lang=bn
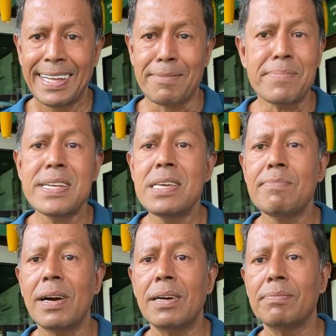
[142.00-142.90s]

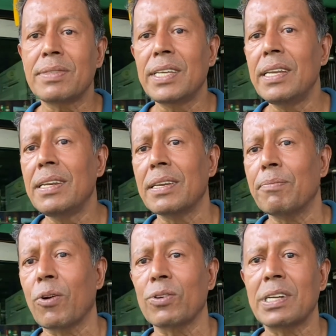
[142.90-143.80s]
মিনিমাম তিন
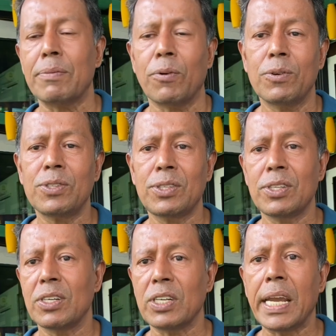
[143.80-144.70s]
বড় চামচ
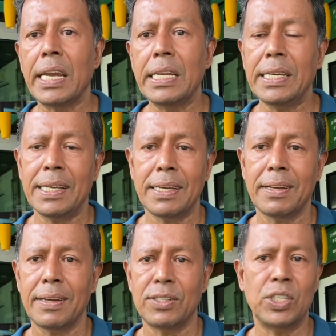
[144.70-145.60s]
ডেইলি
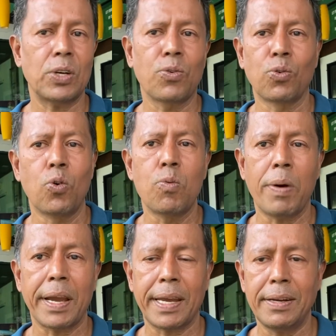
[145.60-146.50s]
যে কোনো
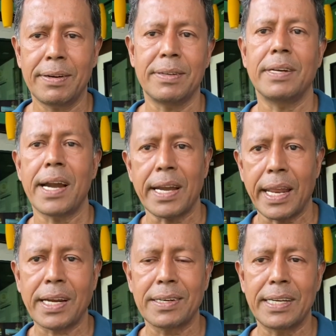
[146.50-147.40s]
উপায়ে
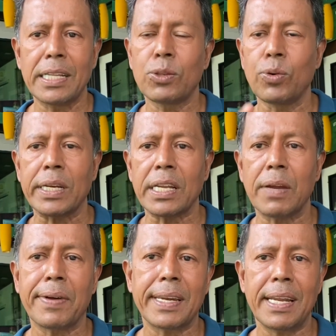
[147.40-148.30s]
ডাইরেক্ট কিন্তু হিটে
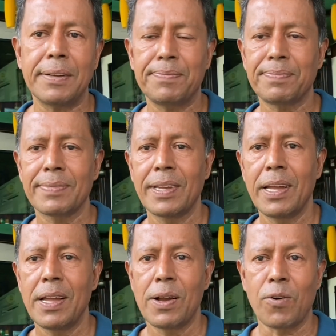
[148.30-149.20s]
নেবেন না
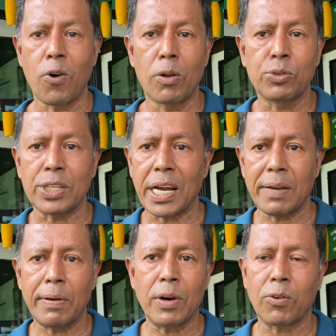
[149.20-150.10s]
গরম চায়ে
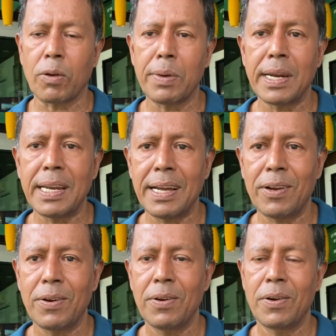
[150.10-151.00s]
ব্যবহার করবেন না
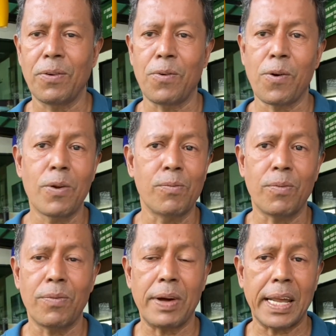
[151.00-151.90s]
গরম
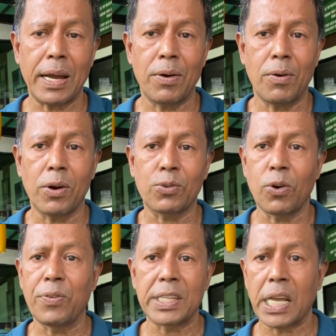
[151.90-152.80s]
মানে হট
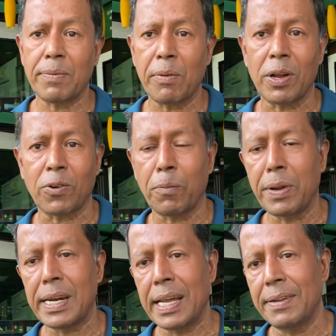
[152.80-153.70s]
কফিতে ব্যবহার
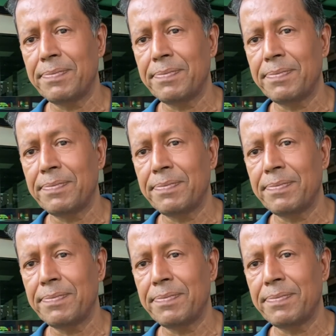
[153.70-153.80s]
করবেন না